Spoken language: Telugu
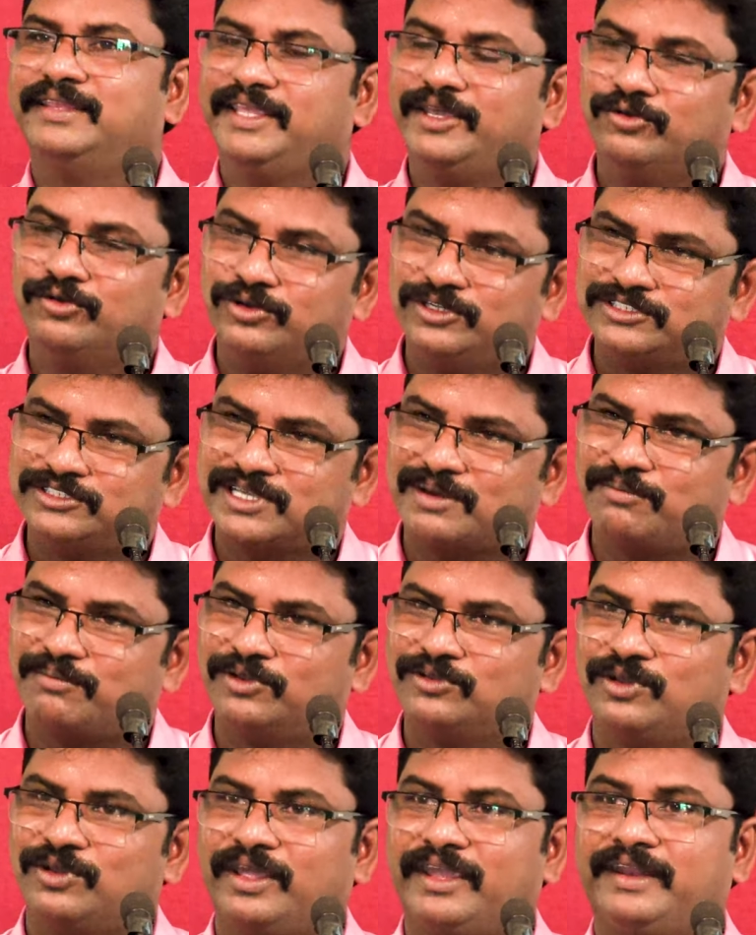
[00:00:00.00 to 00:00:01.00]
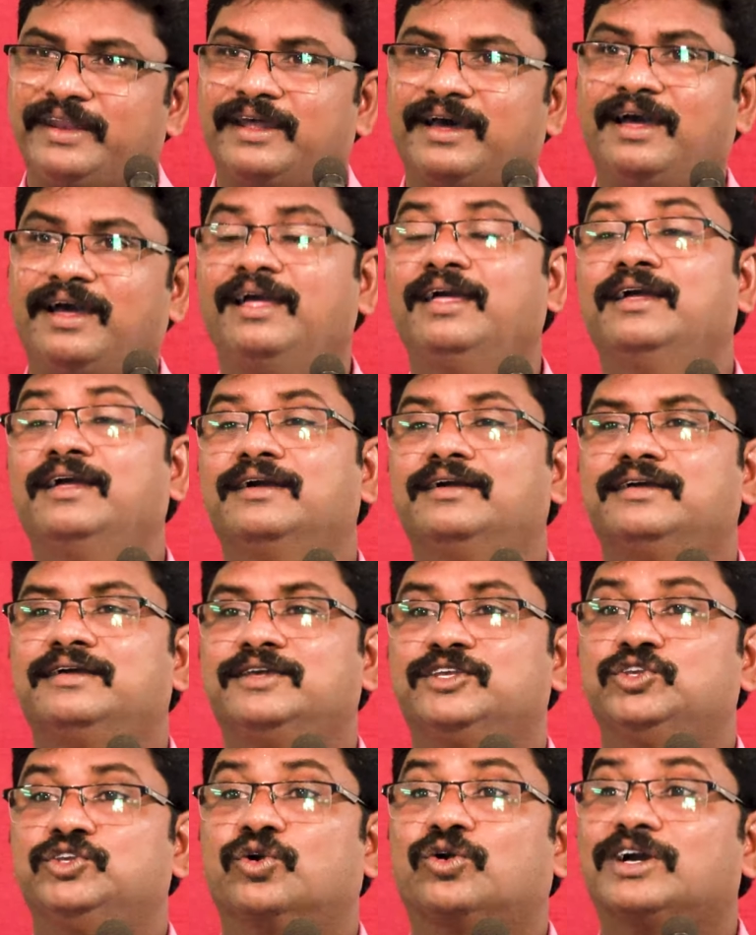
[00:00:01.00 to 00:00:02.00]
దేవుని సంబంధులైనా
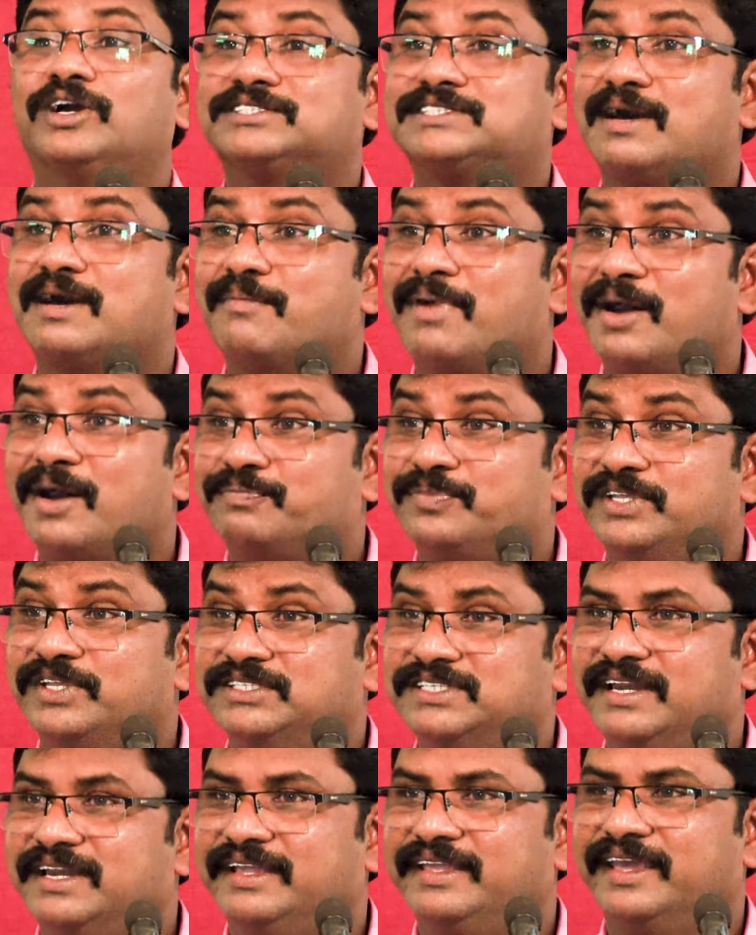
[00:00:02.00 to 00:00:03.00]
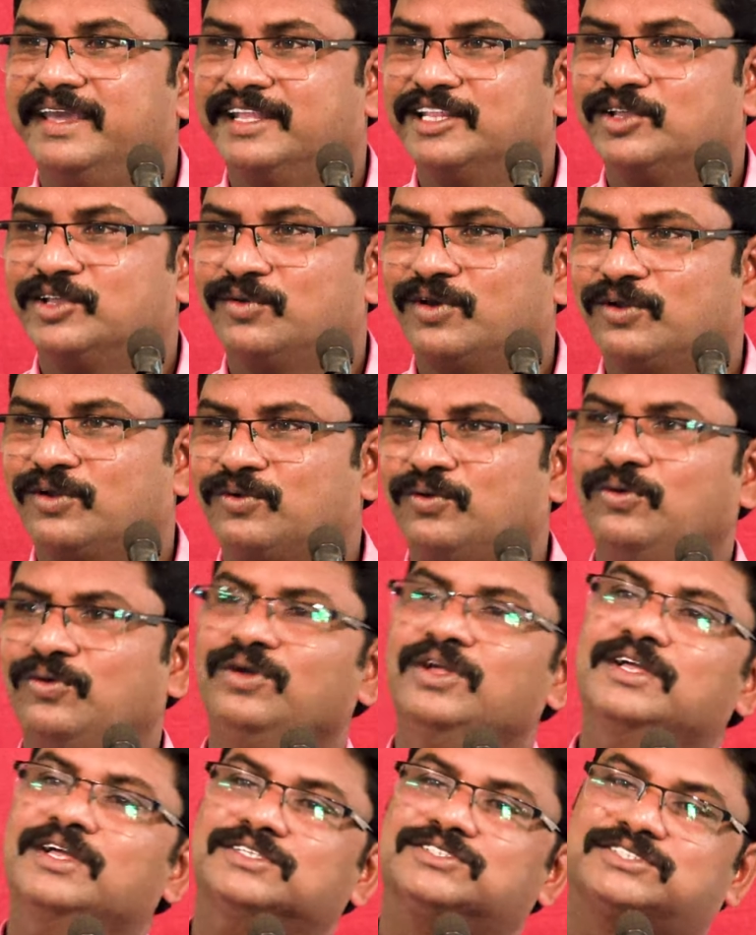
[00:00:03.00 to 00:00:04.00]
యుగ సమాప్తి జరిగేంత వరకు
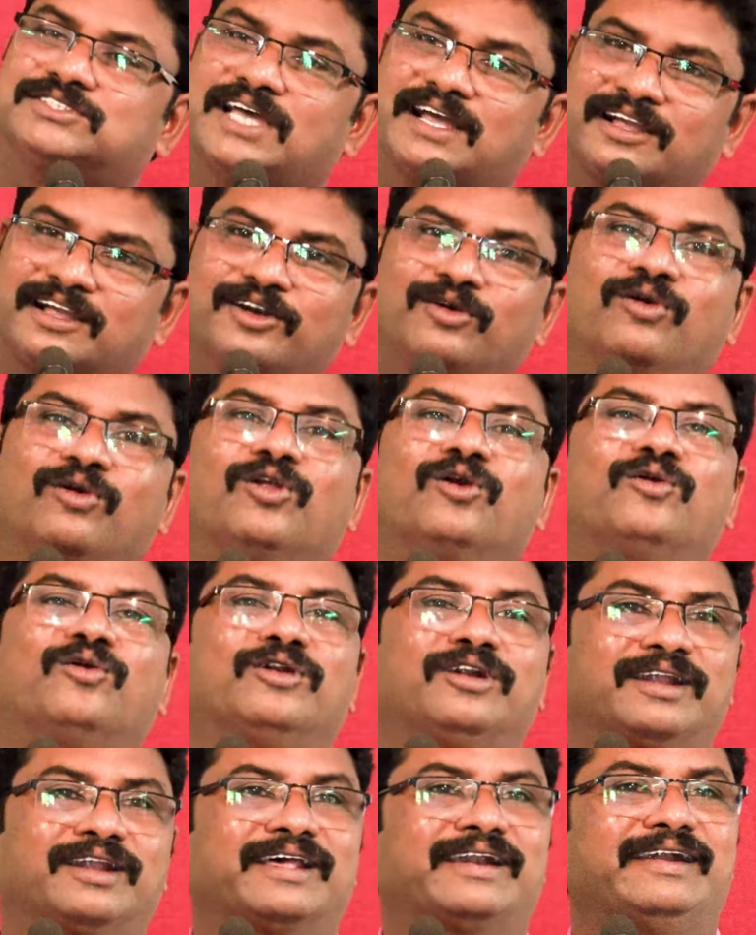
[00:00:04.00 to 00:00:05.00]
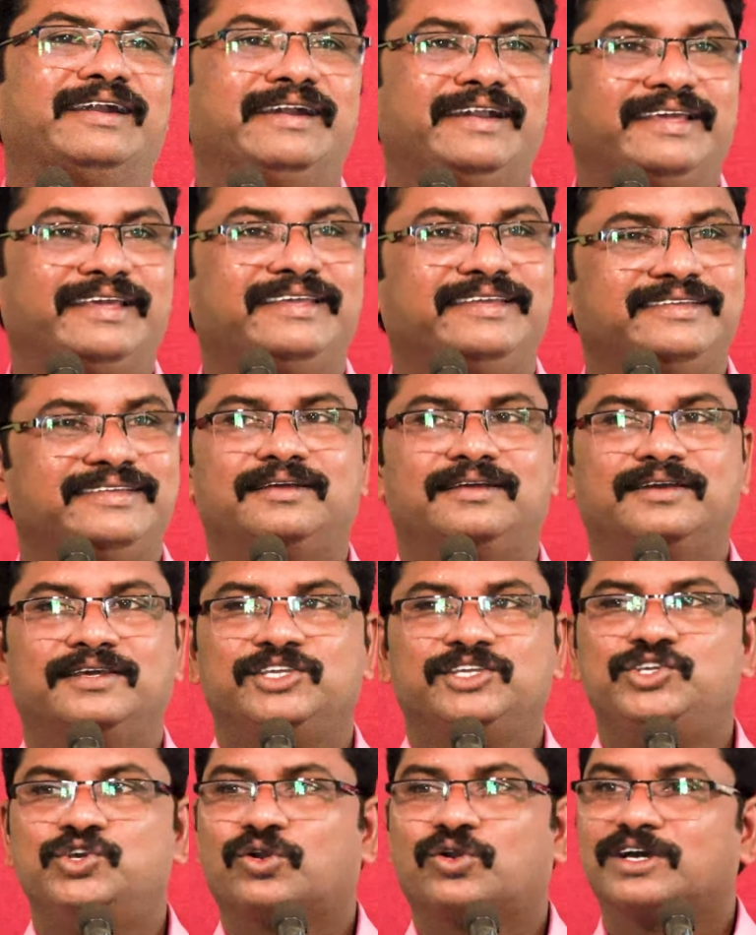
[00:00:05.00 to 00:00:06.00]
సంఘంలో ఉంటారండి
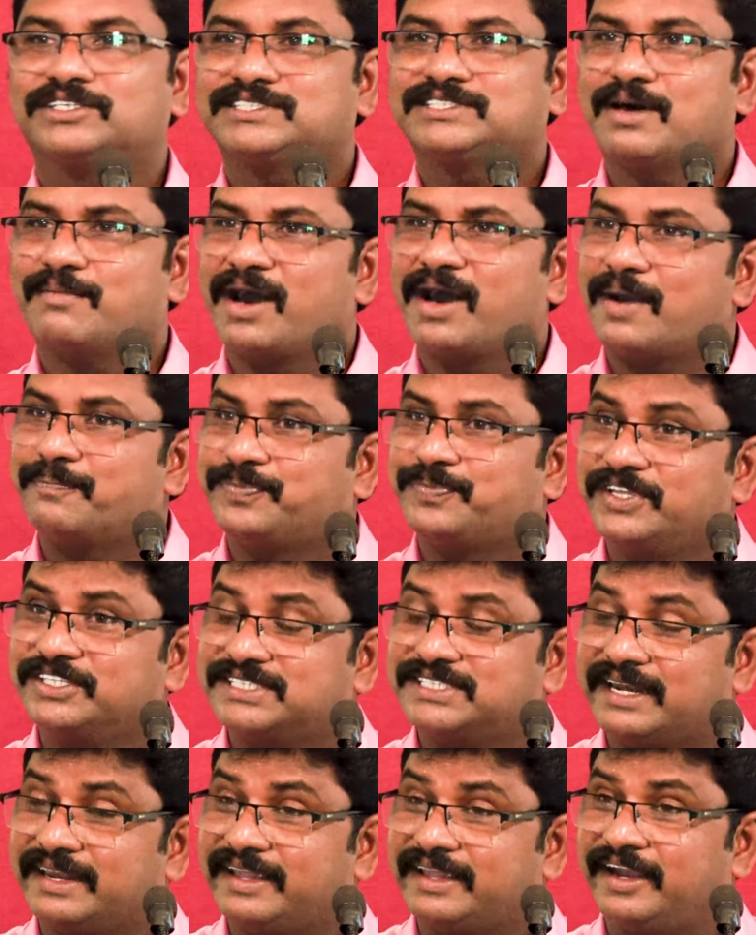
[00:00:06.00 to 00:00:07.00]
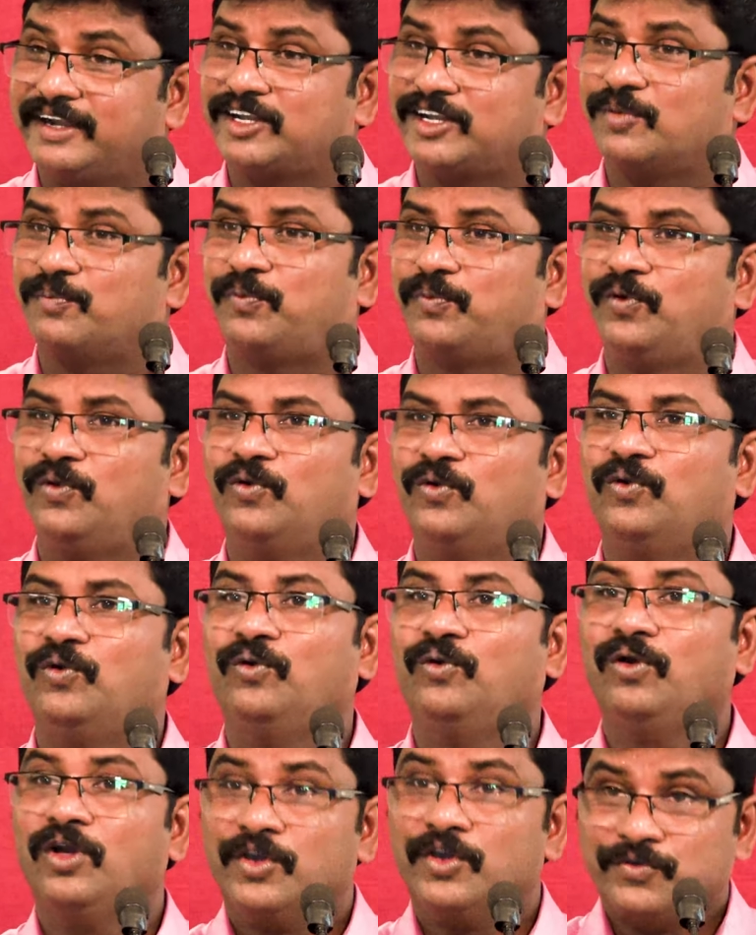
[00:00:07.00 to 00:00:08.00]
యుగ సమాప్తి జరిగేటప్పుడు
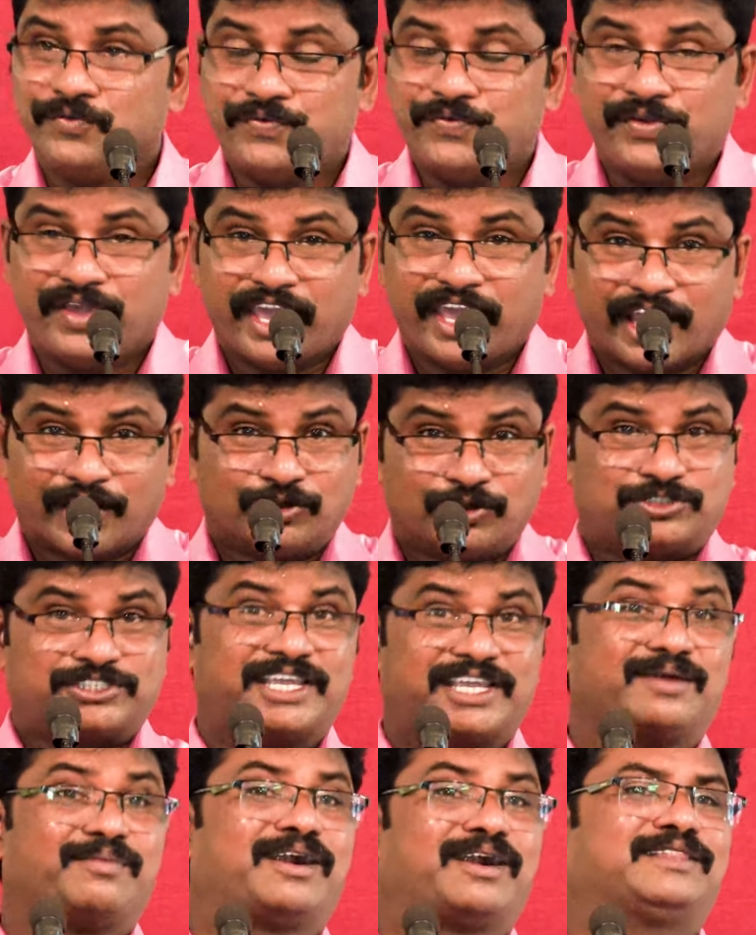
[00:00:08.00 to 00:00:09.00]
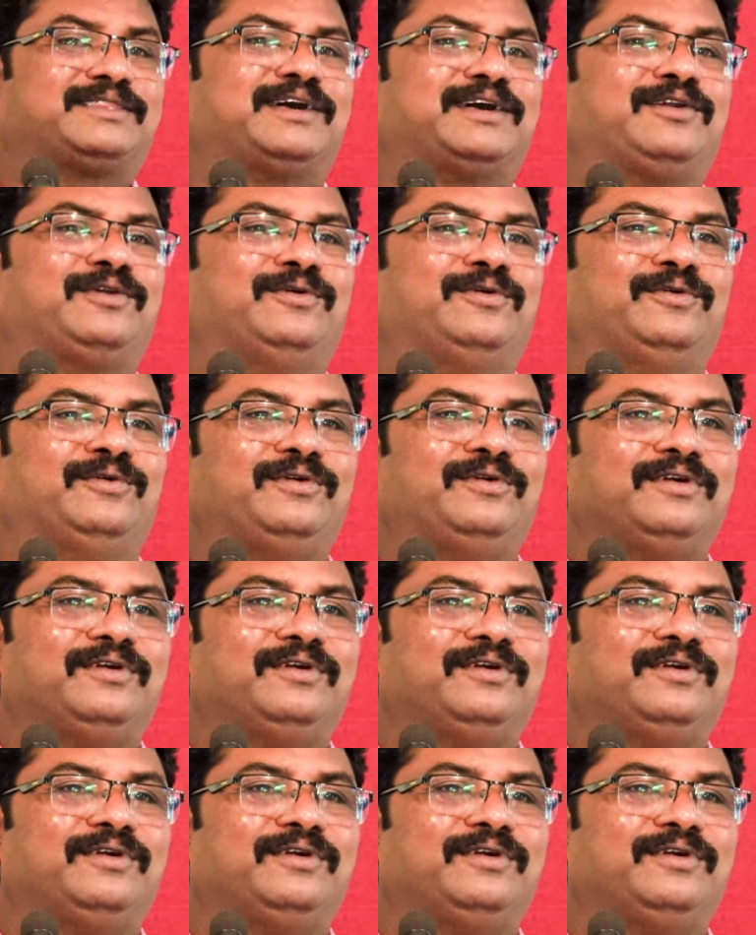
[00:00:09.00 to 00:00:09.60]
వేరు చేయబడతారు